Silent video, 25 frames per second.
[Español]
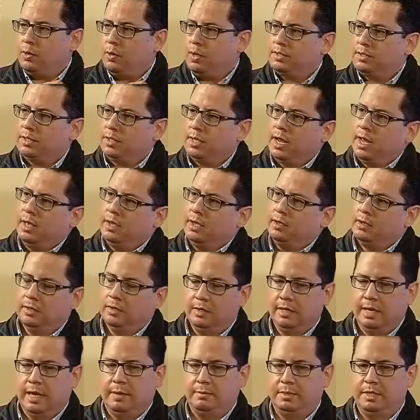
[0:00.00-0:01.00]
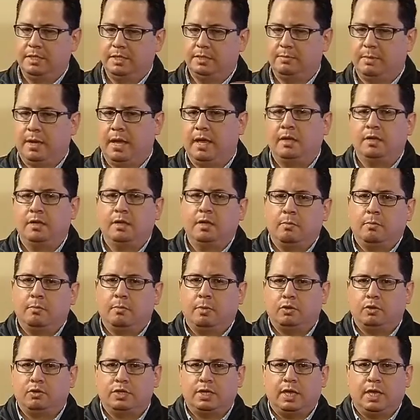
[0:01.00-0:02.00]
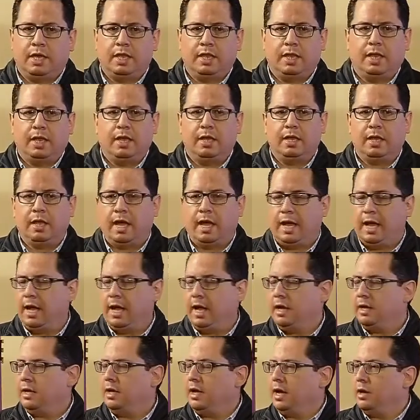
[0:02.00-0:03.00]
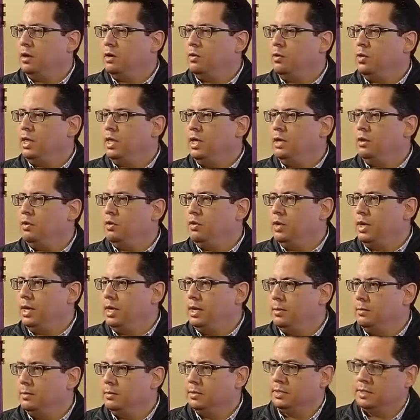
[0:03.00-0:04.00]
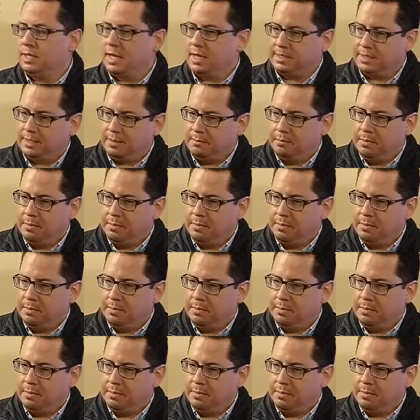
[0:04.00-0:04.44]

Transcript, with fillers: muestra la misma procede a acudir o ir, es